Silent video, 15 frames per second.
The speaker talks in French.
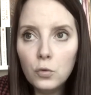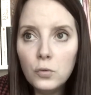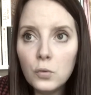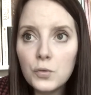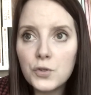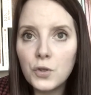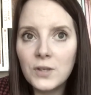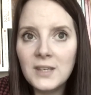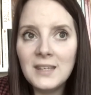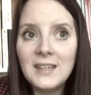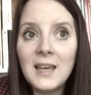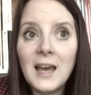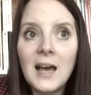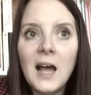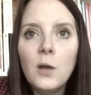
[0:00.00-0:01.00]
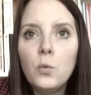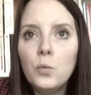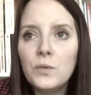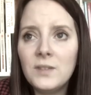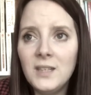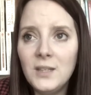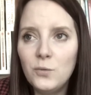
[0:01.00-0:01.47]
tout ce qui est
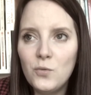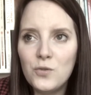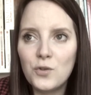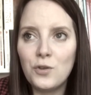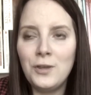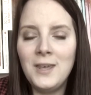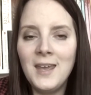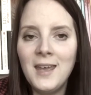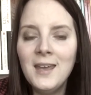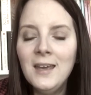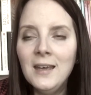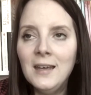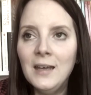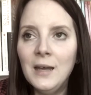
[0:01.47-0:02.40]
raconté, tout ce qui est